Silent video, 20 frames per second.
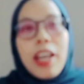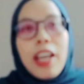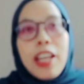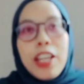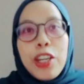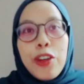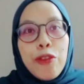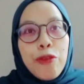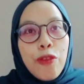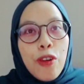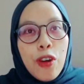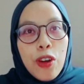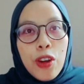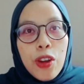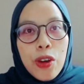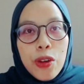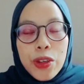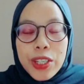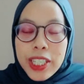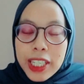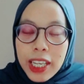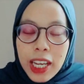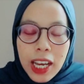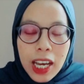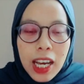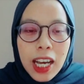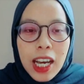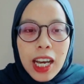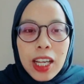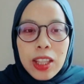Hae In follow
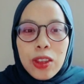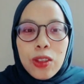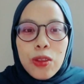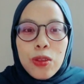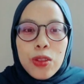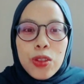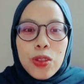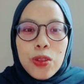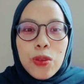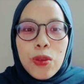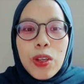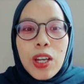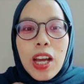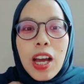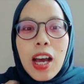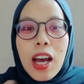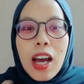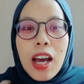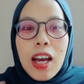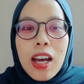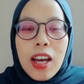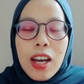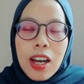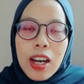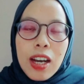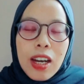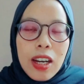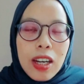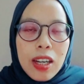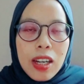dia, terus juga
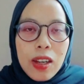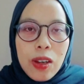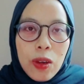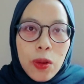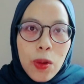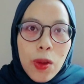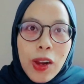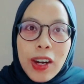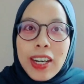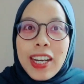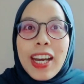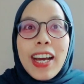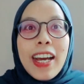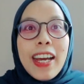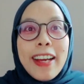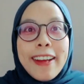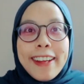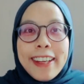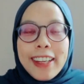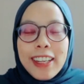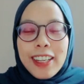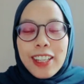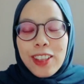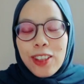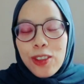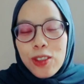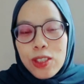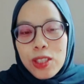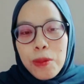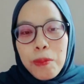keluarga Hae
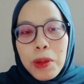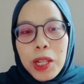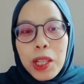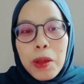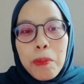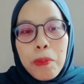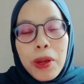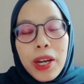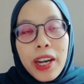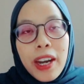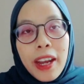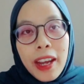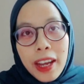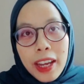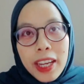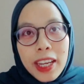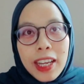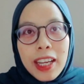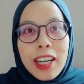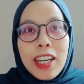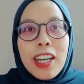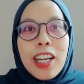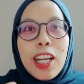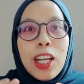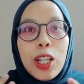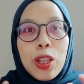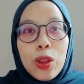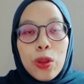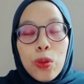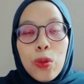In, terus teman-teman Hae In
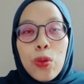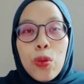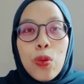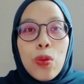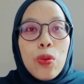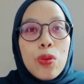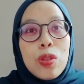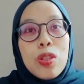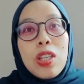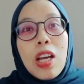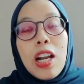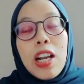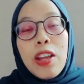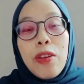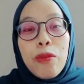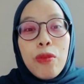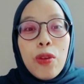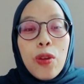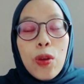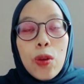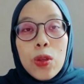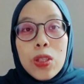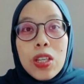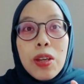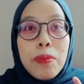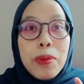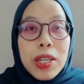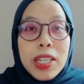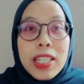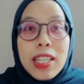itu saling follow
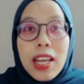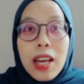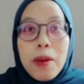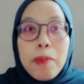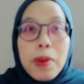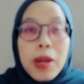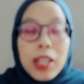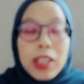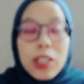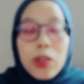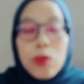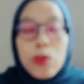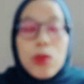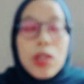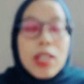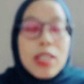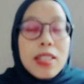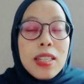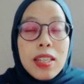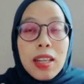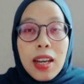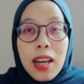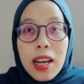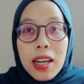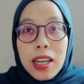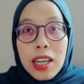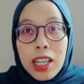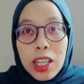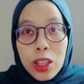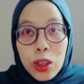sama dia. Berarti udah
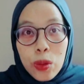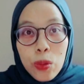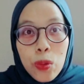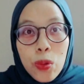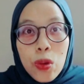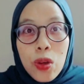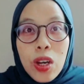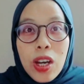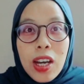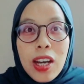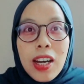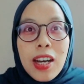sedekat itu